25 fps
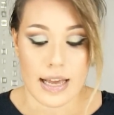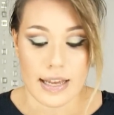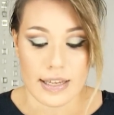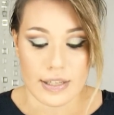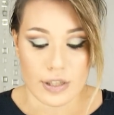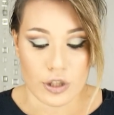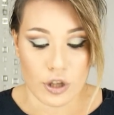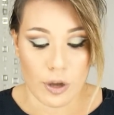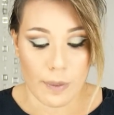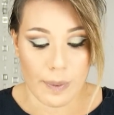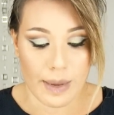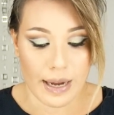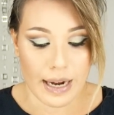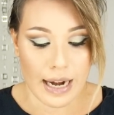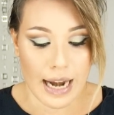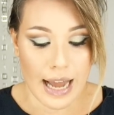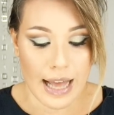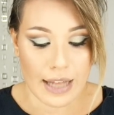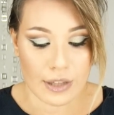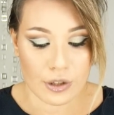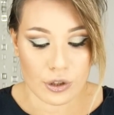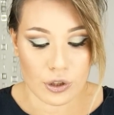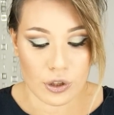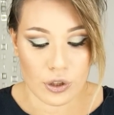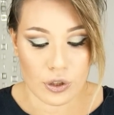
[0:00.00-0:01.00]
Sto
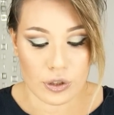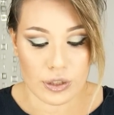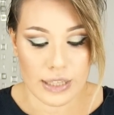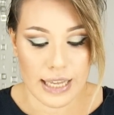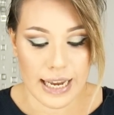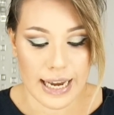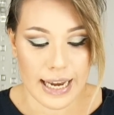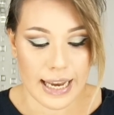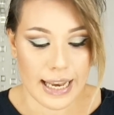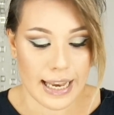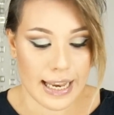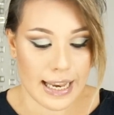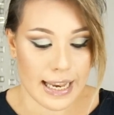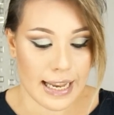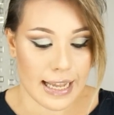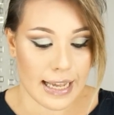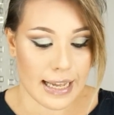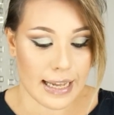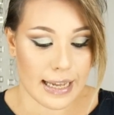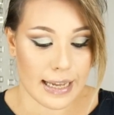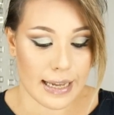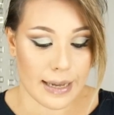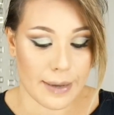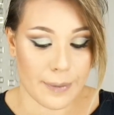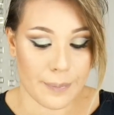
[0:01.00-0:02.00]
parlando del...
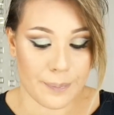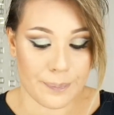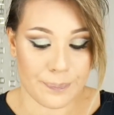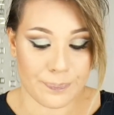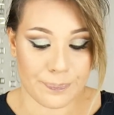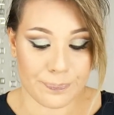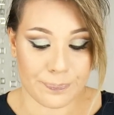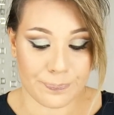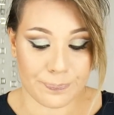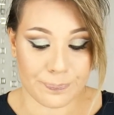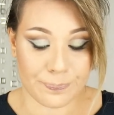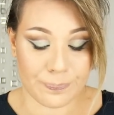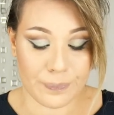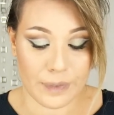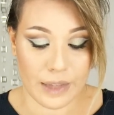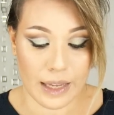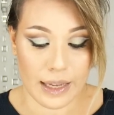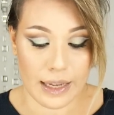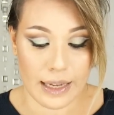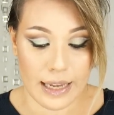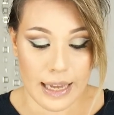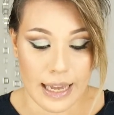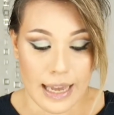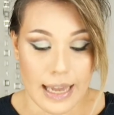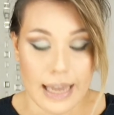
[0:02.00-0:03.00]
Um,
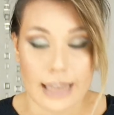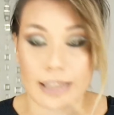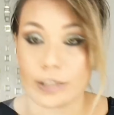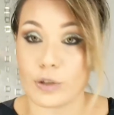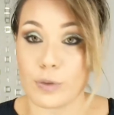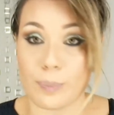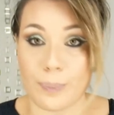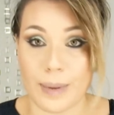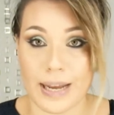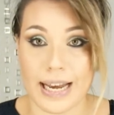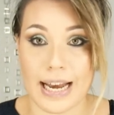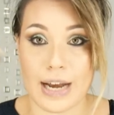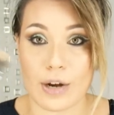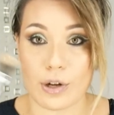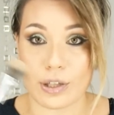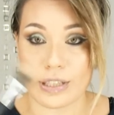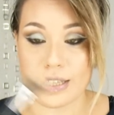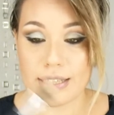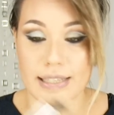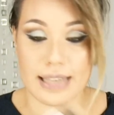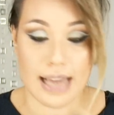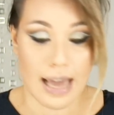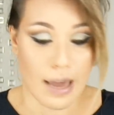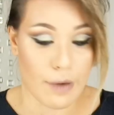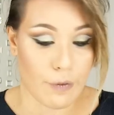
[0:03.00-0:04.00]
di un pennello
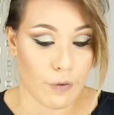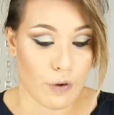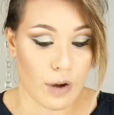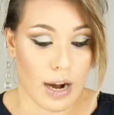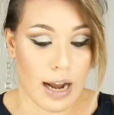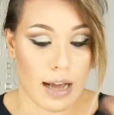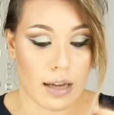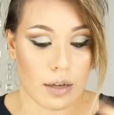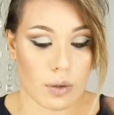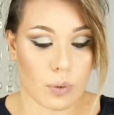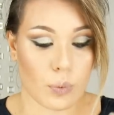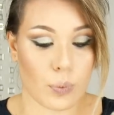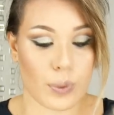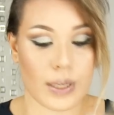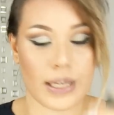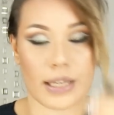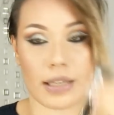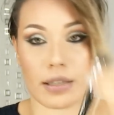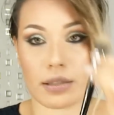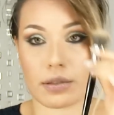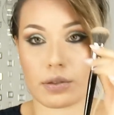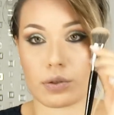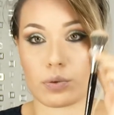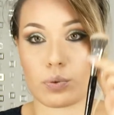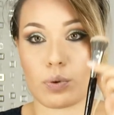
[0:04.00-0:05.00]
di Sephora,
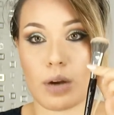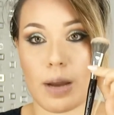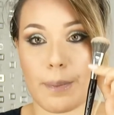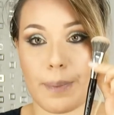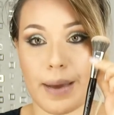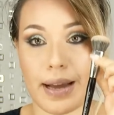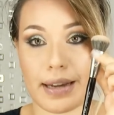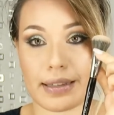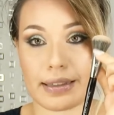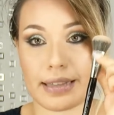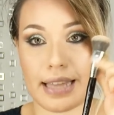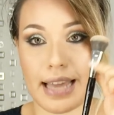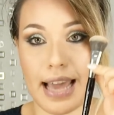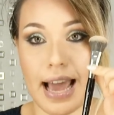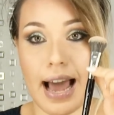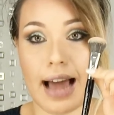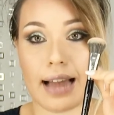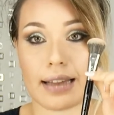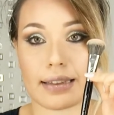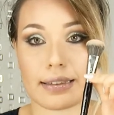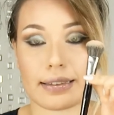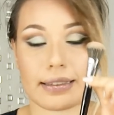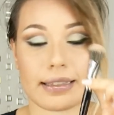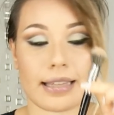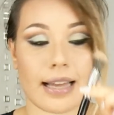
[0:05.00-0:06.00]
qui sulla parte
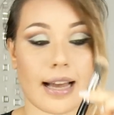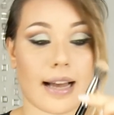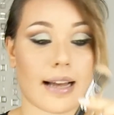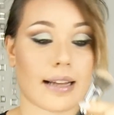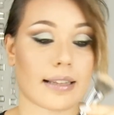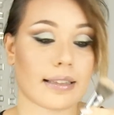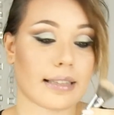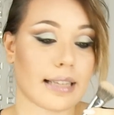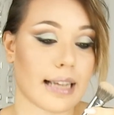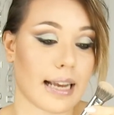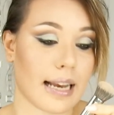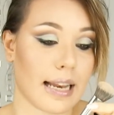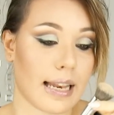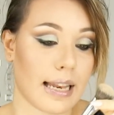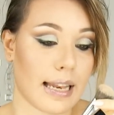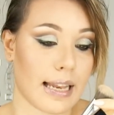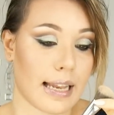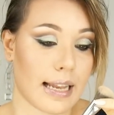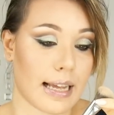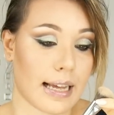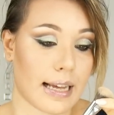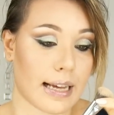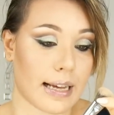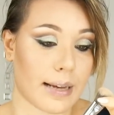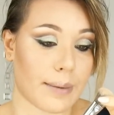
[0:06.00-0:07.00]
alta
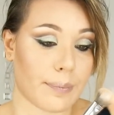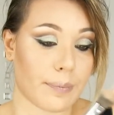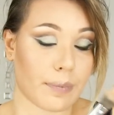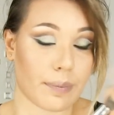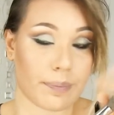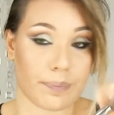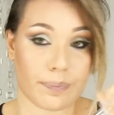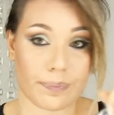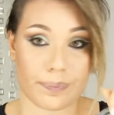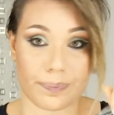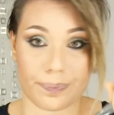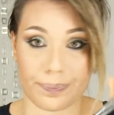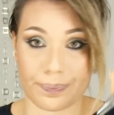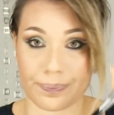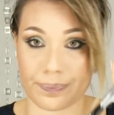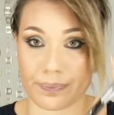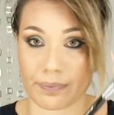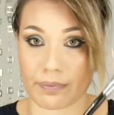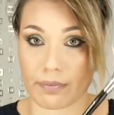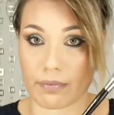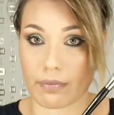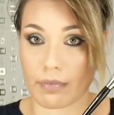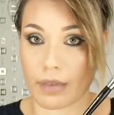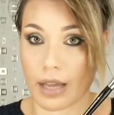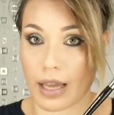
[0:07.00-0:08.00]
del...
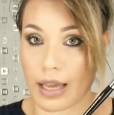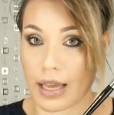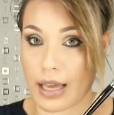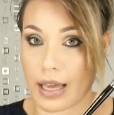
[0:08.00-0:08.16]
Um,